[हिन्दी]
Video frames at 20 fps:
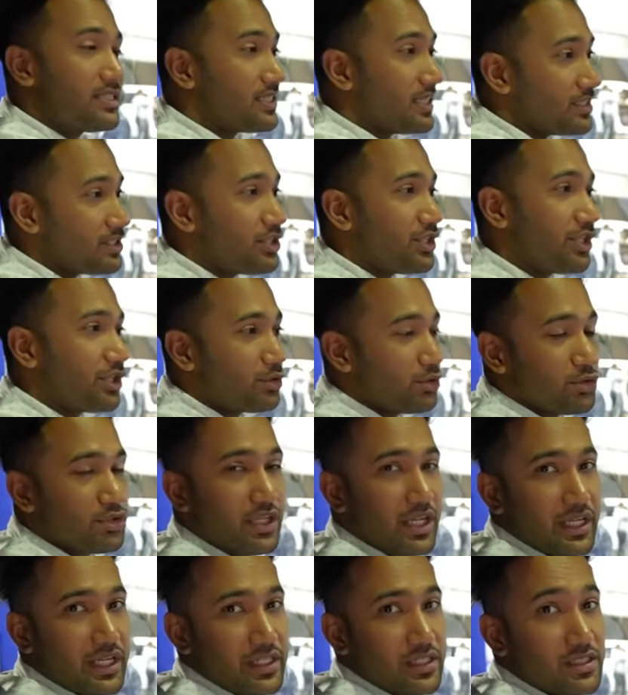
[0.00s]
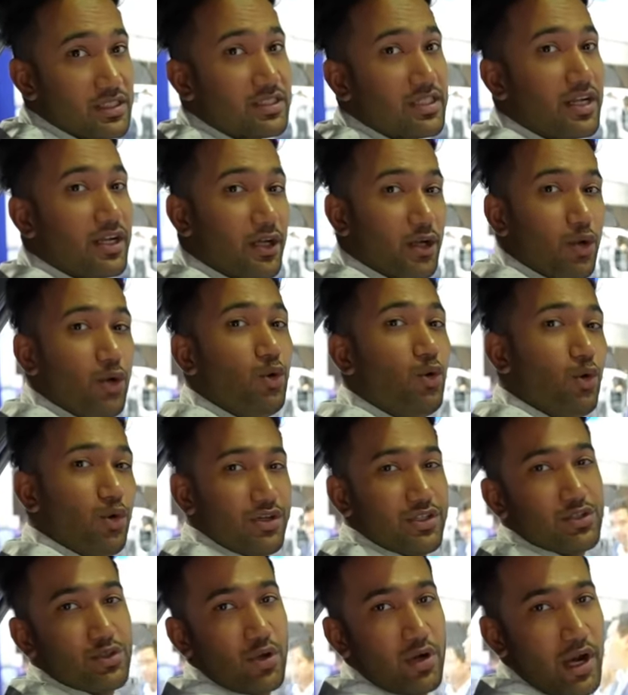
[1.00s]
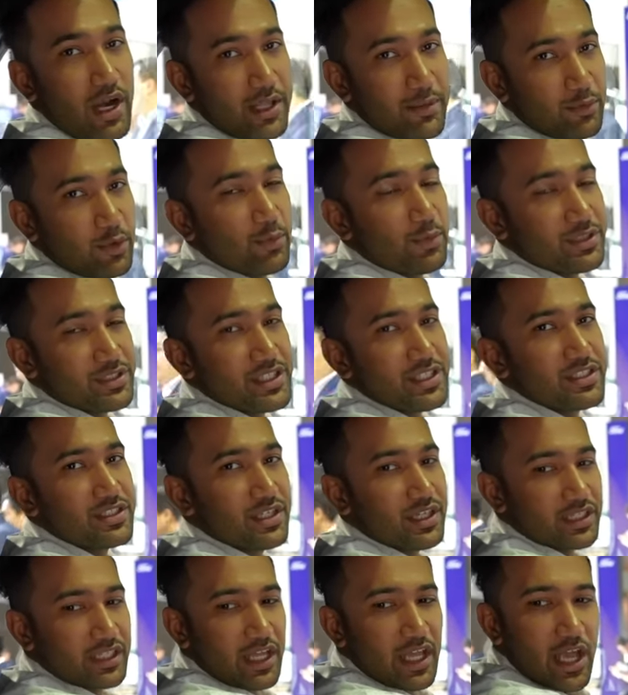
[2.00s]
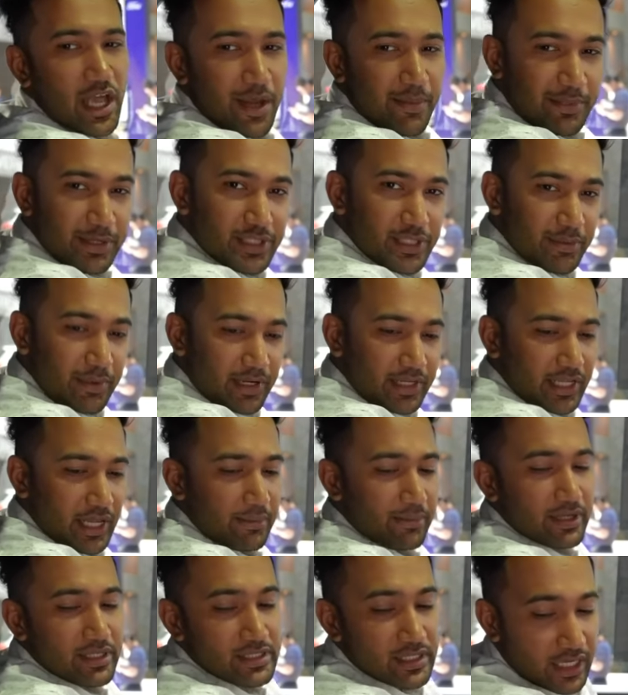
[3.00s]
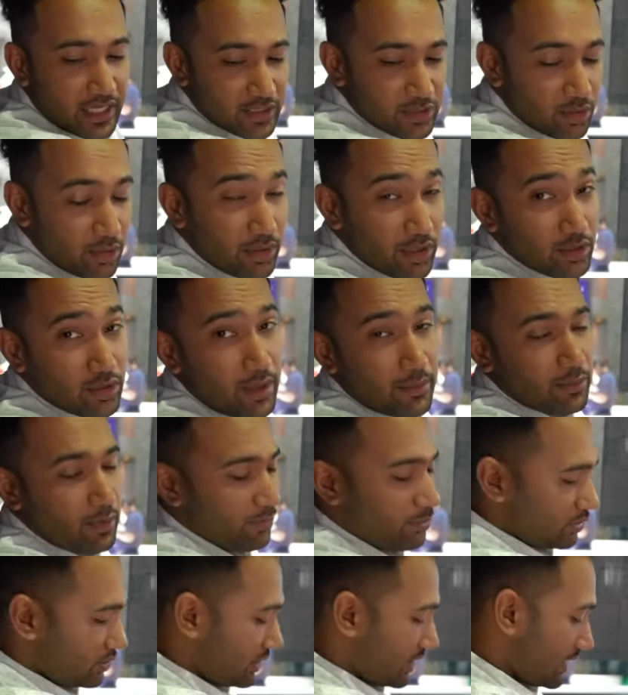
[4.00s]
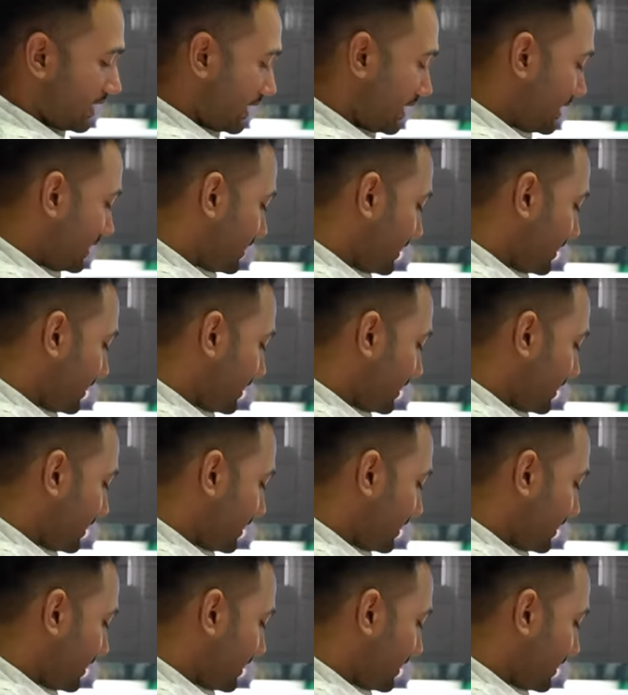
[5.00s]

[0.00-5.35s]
सनशेड तो चाहिए जिस तरह के लोग इसको गाड़ी को परचेज करते हैं पीछे बैठ के आप कहीं जाना चाहोगे तो आपको वो चाहिए ही